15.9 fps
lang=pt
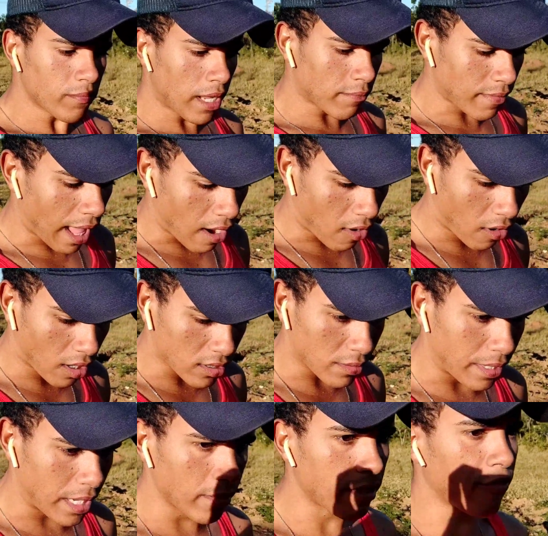mesmo da roça,
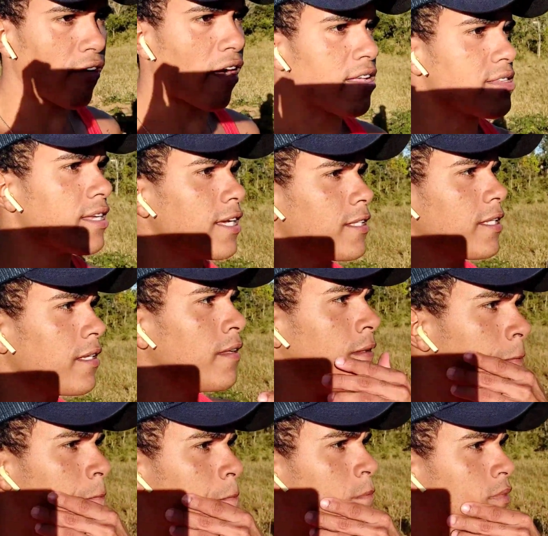mesmo da fazenda.
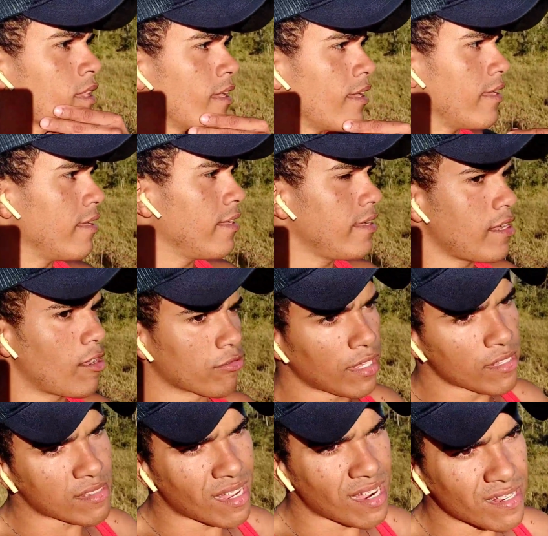E eu
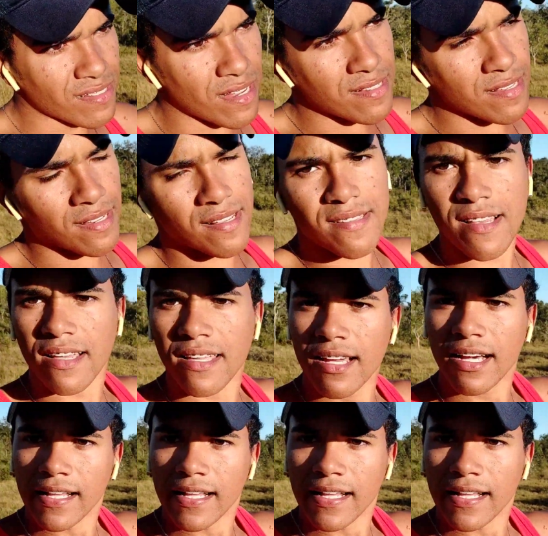tenho certeza que isso aqui,